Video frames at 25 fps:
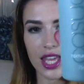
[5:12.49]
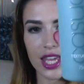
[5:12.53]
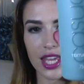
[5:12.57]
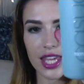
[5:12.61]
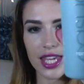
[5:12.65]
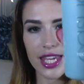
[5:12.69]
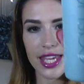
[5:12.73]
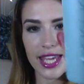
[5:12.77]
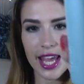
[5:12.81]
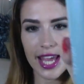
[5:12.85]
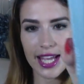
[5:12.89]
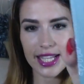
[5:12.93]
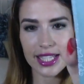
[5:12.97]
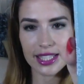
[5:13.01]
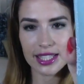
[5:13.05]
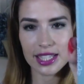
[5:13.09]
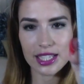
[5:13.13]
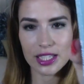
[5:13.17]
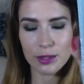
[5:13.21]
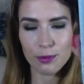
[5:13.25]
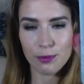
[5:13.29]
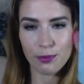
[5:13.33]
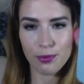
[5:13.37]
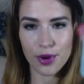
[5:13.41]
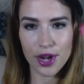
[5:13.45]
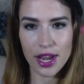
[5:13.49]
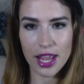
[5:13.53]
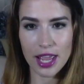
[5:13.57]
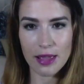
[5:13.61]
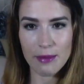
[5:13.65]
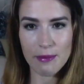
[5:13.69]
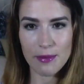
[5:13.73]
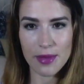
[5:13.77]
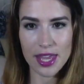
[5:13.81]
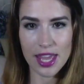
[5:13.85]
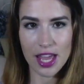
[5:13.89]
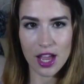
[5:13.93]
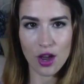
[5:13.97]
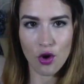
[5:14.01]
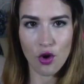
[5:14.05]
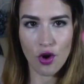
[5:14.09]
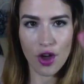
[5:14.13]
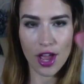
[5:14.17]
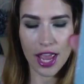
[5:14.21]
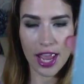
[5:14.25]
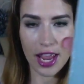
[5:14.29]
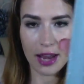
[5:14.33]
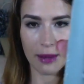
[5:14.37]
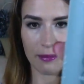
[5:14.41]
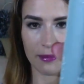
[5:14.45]
Y este spray me llegó
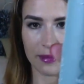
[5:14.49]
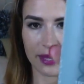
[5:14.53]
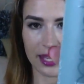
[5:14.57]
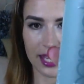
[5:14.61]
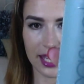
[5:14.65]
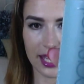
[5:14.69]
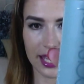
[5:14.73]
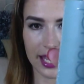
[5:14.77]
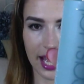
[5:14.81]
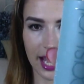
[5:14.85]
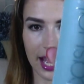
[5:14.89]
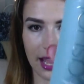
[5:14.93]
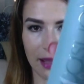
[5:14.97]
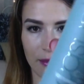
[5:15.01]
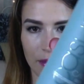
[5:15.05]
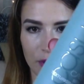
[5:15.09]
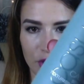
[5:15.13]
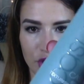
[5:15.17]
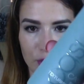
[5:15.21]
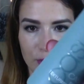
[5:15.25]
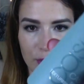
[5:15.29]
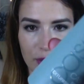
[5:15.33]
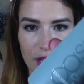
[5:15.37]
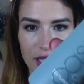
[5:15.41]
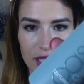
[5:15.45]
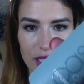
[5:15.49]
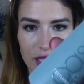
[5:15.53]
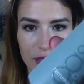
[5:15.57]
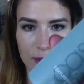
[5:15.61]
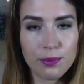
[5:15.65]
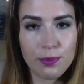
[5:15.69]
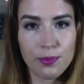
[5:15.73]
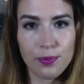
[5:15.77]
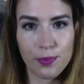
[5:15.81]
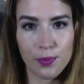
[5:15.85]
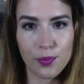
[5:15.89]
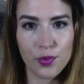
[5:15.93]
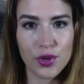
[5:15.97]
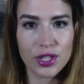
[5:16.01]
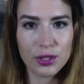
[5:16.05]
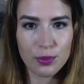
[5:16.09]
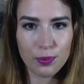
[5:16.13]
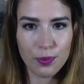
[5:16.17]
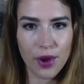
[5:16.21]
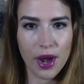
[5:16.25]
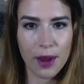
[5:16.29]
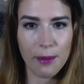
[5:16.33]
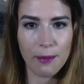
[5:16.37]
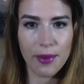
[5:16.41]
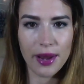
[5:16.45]
en mi caja Birchbox. Un
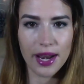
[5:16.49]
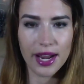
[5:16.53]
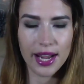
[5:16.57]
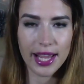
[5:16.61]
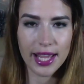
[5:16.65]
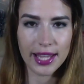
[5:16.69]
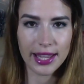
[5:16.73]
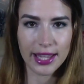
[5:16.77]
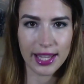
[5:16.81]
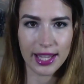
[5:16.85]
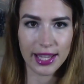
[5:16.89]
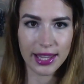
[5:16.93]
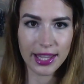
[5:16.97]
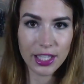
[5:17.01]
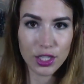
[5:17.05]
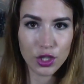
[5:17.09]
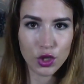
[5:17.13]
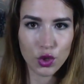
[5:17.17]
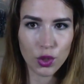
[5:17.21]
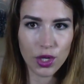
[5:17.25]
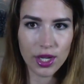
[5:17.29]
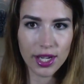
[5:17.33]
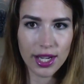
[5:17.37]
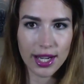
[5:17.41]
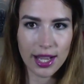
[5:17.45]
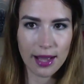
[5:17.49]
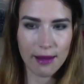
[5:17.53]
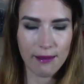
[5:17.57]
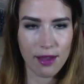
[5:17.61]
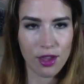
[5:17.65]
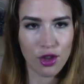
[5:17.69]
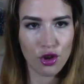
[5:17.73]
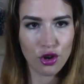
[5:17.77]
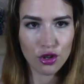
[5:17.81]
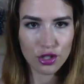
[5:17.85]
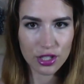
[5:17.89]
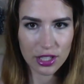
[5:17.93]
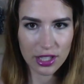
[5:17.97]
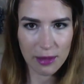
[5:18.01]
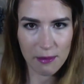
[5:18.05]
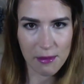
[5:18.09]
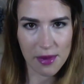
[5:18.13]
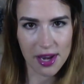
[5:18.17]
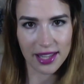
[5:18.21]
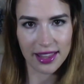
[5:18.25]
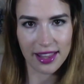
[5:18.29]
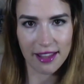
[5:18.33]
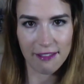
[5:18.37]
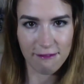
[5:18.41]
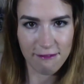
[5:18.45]
spray para que te dé textura en el cabello y no se te
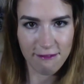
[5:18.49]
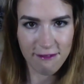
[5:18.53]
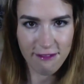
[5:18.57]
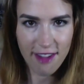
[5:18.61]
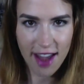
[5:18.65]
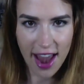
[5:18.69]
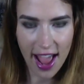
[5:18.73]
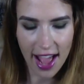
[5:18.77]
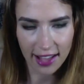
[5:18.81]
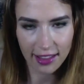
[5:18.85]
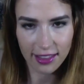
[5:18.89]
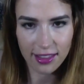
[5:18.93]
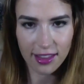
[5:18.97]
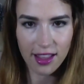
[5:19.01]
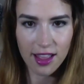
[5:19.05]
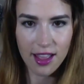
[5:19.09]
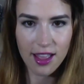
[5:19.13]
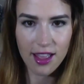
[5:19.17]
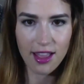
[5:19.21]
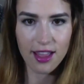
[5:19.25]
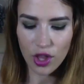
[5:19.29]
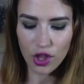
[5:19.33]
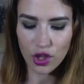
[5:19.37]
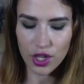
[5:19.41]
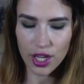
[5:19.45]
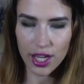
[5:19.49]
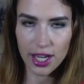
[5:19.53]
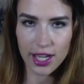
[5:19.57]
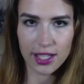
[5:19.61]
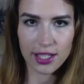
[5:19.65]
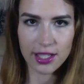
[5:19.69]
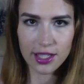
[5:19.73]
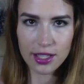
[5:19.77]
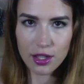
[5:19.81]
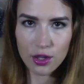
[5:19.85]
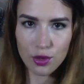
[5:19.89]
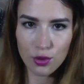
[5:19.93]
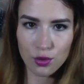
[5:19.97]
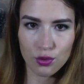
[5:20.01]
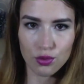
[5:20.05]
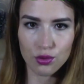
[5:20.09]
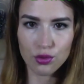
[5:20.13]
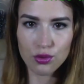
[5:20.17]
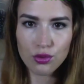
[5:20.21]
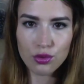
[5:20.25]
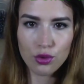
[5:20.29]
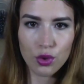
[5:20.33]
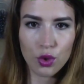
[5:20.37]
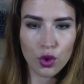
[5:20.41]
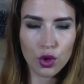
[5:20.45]
mire tan flat. No quiero así
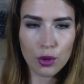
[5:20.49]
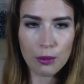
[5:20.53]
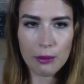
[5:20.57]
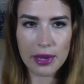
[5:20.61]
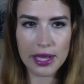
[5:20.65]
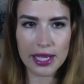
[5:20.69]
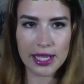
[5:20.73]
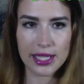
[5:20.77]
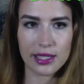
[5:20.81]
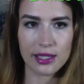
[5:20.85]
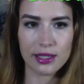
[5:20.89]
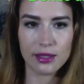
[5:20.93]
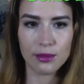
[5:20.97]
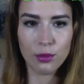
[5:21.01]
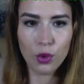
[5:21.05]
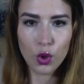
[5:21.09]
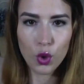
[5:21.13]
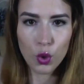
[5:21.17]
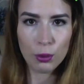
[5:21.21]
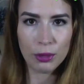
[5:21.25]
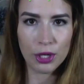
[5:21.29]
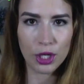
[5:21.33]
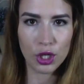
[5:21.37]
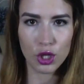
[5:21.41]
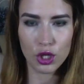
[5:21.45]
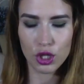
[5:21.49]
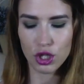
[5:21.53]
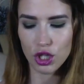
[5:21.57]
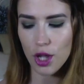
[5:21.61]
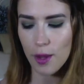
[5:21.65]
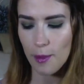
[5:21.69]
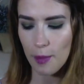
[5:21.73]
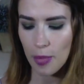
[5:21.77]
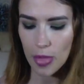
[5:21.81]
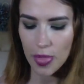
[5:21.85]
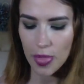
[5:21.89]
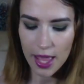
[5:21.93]
un look más voluminoso.